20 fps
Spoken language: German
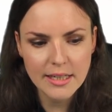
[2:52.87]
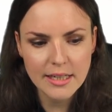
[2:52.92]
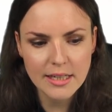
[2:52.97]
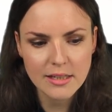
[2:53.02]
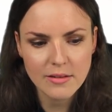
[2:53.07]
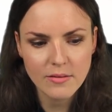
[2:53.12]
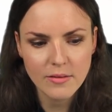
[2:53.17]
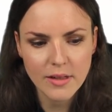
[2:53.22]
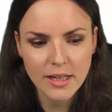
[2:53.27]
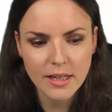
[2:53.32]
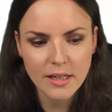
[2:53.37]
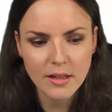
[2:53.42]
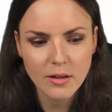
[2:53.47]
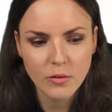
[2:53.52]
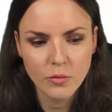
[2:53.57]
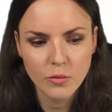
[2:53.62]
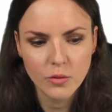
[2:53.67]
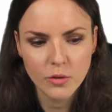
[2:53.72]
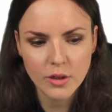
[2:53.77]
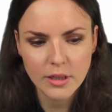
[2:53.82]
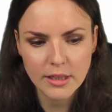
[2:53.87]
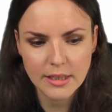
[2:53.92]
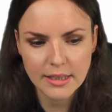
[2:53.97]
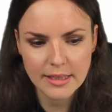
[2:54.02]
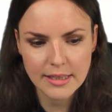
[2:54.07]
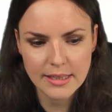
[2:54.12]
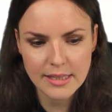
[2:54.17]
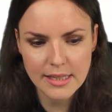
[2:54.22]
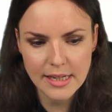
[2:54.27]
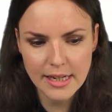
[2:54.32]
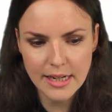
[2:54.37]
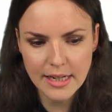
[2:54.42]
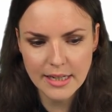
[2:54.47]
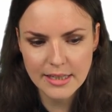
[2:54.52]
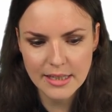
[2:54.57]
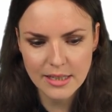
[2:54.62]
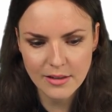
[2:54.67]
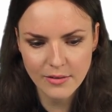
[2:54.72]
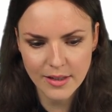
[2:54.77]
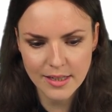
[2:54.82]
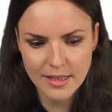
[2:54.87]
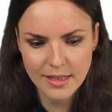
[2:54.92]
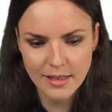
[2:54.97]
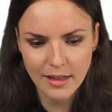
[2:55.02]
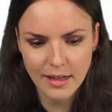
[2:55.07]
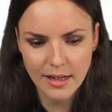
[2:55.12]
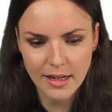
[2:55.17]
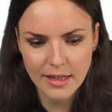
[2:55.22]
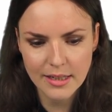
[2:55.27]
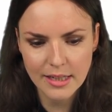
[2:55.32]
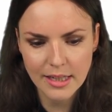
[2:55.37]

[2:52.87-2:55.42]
deswegen würde ich das x Quadrat